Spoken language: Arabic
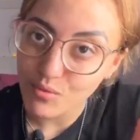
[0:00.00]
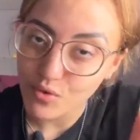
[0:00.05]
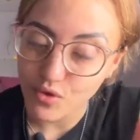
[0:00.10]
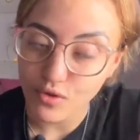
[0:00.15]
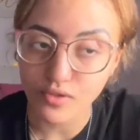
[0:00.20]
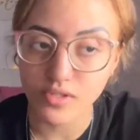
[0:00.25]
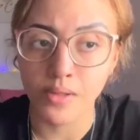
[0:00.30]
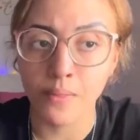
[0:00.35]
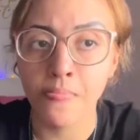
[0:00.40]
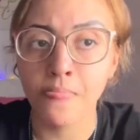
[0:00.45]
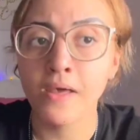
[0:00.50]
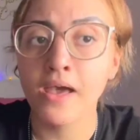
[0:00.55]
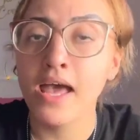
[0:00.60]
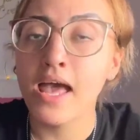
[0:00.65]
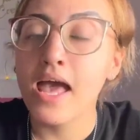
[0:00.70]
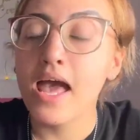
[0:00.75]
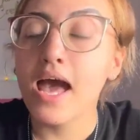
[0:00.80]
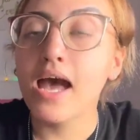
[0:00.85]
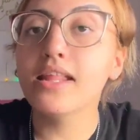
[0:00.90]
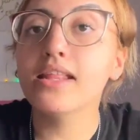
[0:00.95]
نحوس
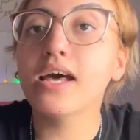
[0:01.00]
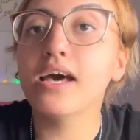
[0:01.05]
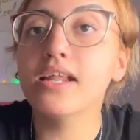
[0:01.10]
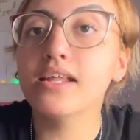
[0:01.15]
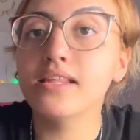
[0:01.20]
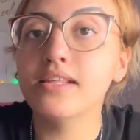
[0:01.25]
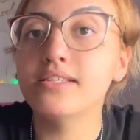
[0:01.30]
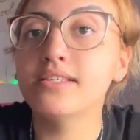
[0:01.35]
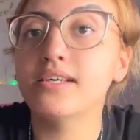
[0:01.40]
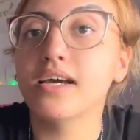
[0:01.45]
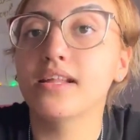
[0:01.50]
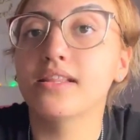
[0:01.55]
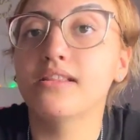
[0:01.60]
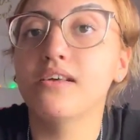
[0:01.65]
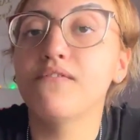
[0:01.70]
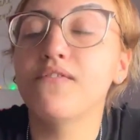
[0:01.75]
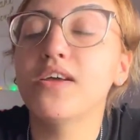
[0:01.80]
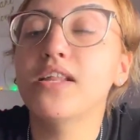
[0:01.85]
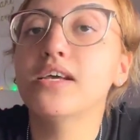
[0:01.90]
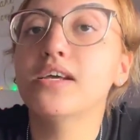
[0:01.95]
هاد القناه اللي انت
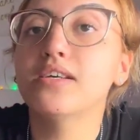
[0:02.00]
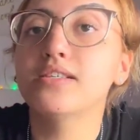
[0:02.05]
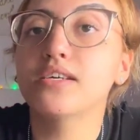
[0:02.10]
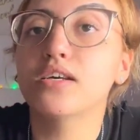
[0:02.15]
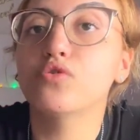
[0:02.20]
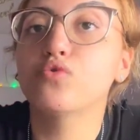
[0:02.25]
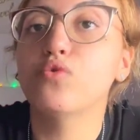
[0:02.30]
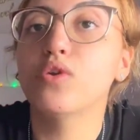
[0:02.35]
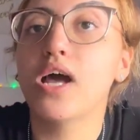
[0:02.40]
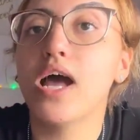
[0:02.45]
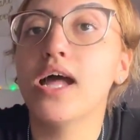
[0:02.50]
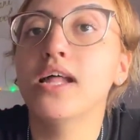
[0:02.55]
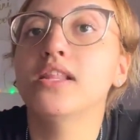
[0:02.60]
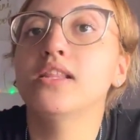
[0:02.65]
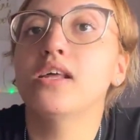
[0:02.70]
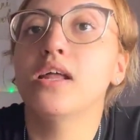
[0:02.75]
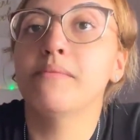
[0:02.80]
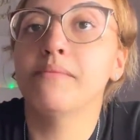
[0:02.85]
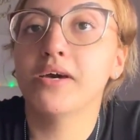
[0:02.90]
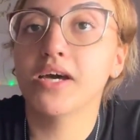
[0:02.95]
خدام فيها اللي قالت كتقول
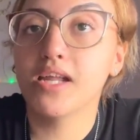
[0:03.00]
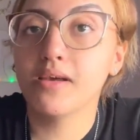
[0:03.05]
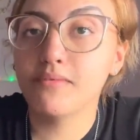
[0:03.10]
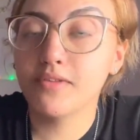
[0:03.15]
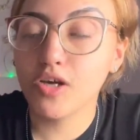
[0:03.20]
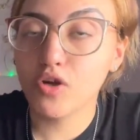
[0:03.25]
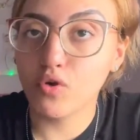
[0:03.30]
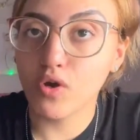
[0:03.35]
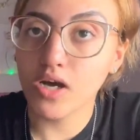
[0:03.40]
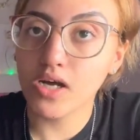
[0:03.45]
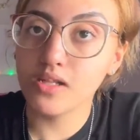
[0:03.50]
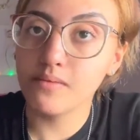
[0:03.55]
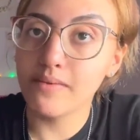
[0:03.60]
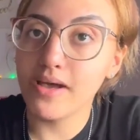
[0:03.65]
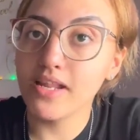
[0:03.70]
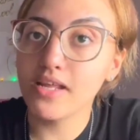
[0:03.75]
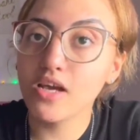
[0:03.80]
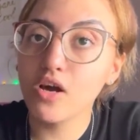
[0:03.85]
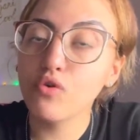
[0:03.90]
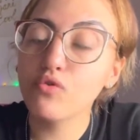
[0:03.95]
ان المغرب داروا عقد مع
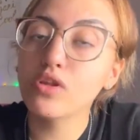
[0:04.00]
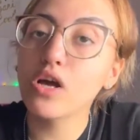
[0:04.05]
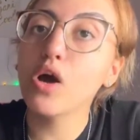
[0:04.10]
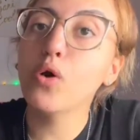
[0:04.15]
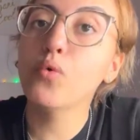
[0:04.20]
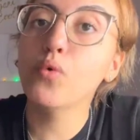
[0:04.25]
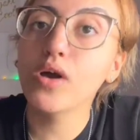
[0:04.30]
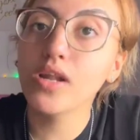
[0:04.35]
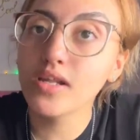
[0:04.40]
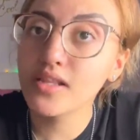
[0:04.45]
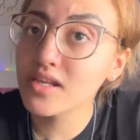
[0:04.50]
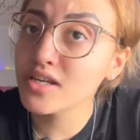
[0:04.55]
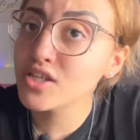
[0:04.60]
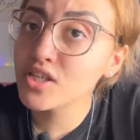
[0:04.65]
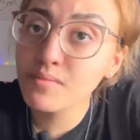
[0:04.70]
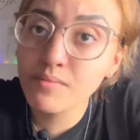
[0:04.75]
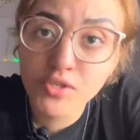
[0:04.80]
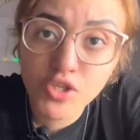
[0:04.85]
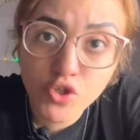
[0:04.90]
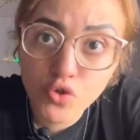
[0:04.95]
اليهود اولا
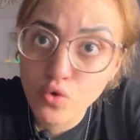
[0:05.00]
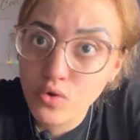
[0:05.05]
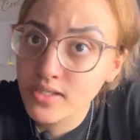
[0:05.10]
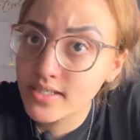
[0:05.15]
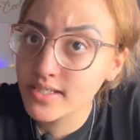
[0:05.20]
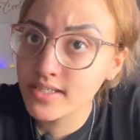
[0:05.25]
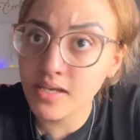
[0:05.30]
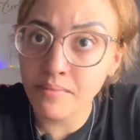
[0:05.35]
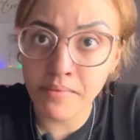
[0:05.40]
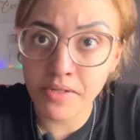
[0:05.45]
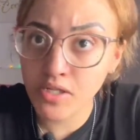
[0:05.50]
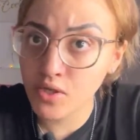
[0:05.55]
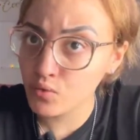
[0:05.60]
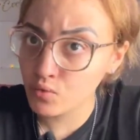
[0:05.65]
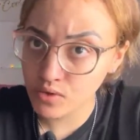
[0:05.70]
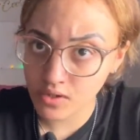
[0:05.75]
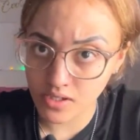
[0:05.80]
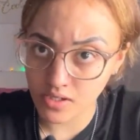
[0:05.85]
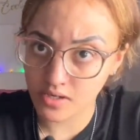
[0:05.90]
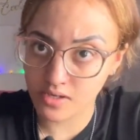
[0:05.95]
داكشي ماشي شغل الزمن اللي
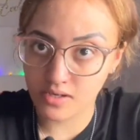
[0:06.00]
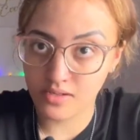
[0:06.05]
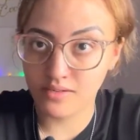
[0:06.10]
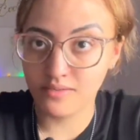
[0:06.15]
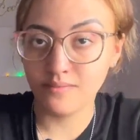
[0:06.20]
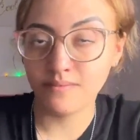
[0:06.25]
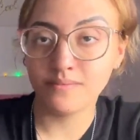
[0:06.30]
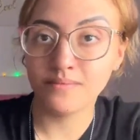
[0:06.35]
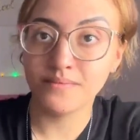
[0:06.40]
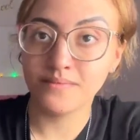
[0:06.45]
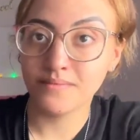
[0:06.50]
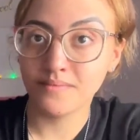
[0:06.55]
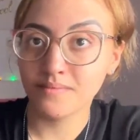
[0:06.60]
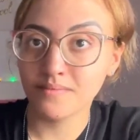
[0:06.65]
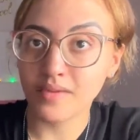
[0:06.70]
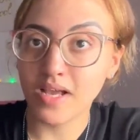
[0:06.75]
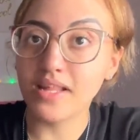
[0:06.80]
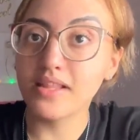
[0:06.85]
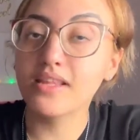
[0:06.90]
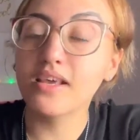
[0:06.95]
ولدك
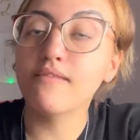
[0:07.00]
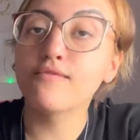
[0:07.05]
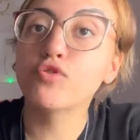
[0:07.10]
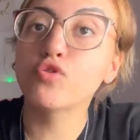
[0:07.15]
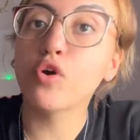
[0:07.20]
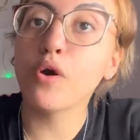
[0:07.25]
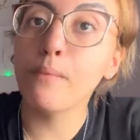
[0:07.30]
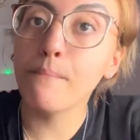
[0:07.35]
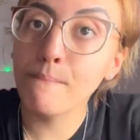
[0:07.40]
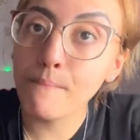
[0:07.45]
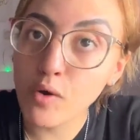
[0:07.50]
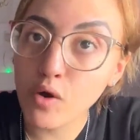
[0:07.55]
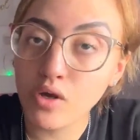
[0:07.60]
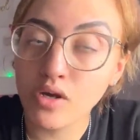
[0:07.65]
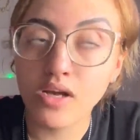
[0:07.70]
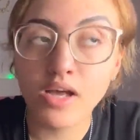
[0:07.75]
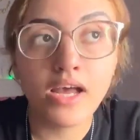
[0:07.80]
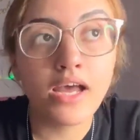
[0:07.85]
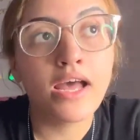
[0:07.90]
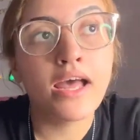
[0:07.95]
ديها في سوق امك
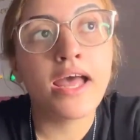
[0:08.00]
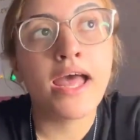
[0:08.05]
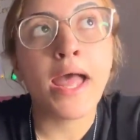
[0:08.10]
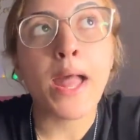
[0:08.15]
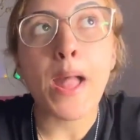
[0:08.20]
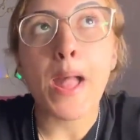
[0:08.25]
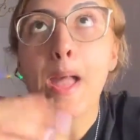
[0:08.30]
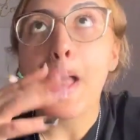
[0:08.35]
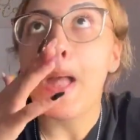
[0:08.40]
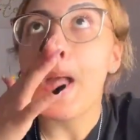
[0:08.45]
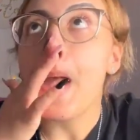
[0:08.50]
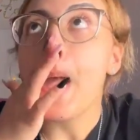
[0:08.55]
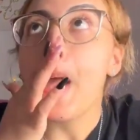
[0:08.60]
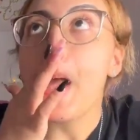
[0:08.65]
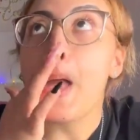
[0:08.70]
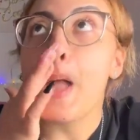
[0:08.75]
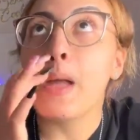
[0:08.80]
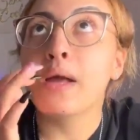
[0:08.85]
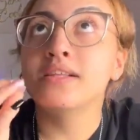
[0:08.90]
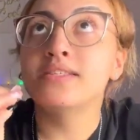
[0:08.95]

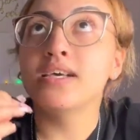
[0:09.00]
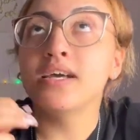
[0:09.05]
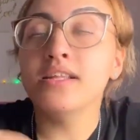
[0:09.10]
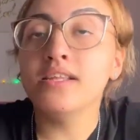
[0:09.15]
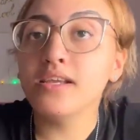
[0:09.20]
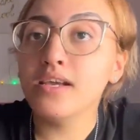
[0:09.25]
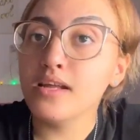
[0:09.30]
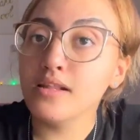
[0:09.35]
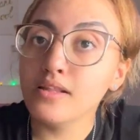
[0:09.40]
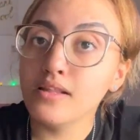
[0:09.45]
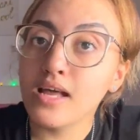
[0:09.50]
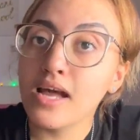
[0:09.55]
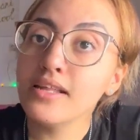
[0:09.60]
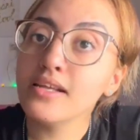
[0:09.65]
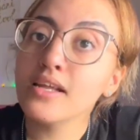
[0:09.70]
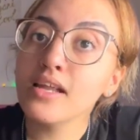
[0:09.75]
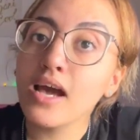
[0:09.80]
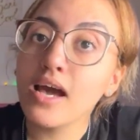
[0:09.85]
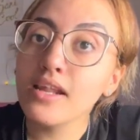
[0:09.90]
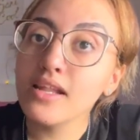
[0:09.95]
ثانيا
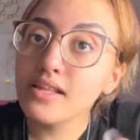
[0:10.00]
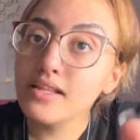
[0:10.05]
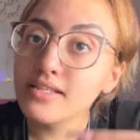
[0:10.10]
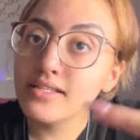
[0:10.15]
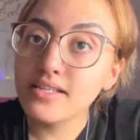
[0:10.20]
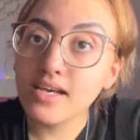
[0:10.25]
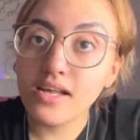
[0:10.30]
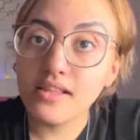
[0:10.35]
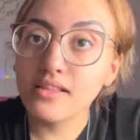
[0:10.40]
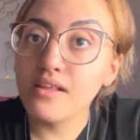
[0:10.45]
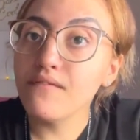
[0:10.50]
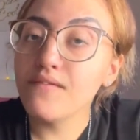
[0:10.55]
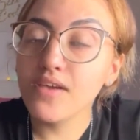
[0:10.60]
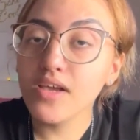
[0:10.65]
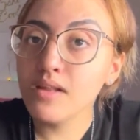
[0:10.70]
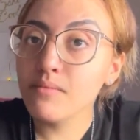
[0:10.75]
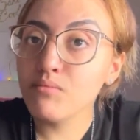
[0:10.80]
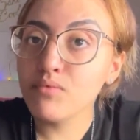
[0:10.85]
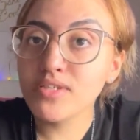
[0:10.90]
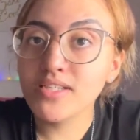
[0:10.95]
هذيك القناه اللي انت خدام
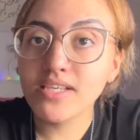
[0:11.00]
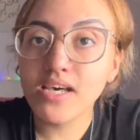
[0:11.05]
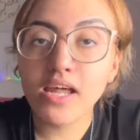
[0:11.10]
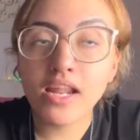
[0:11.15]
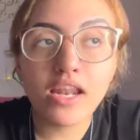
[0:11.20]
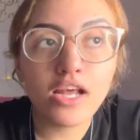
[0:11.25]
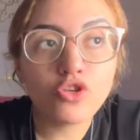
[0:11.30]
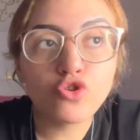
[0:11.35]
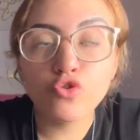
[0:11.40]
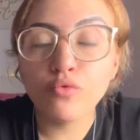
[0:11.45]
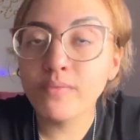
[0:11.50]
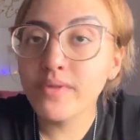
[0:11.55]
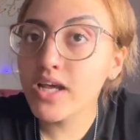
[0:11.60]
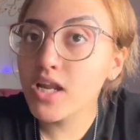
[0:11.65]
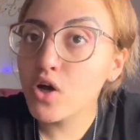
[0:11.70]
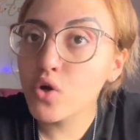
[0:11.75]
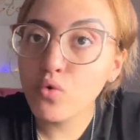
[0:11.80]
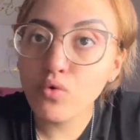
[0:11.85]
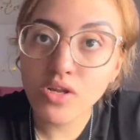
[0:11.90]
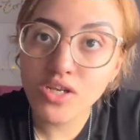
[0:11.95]
فيها المسخ الاسهم
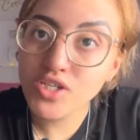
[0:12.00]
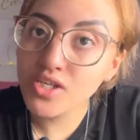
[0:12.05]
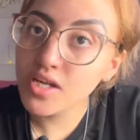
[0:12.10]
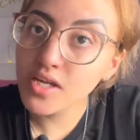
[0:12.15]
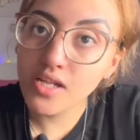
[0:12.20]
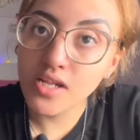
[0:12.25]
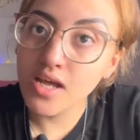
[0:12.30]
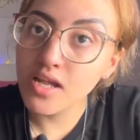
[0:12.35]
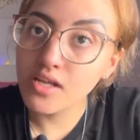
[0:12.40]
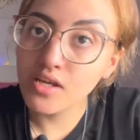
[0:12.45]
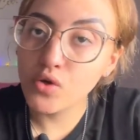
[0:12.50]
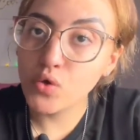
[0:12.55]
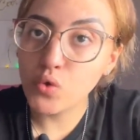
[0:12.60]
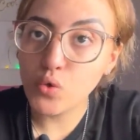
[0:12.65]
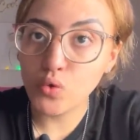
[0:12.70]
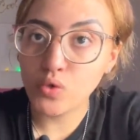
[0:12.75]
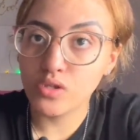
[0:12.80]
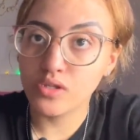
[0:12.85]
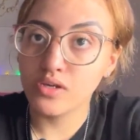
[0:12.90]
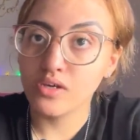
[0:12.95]
ديالها كلها شارينها
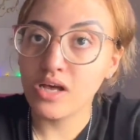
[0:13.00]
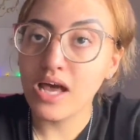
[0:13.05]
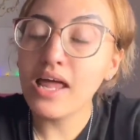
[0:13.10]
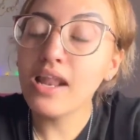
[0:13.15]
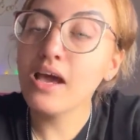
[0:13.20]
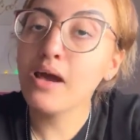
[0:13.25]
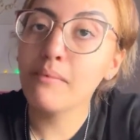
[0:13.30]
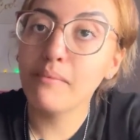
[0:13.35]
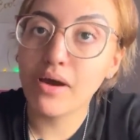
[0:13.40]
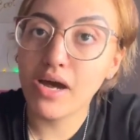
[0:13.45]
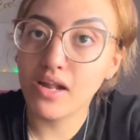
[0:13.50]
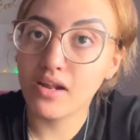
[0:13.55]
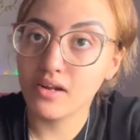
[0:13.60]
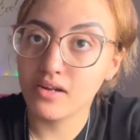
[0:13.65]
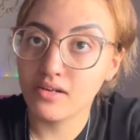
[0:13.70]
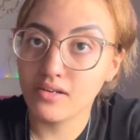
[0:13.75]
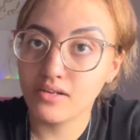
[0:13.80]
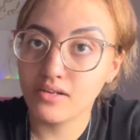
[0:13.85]
اليهود الحمار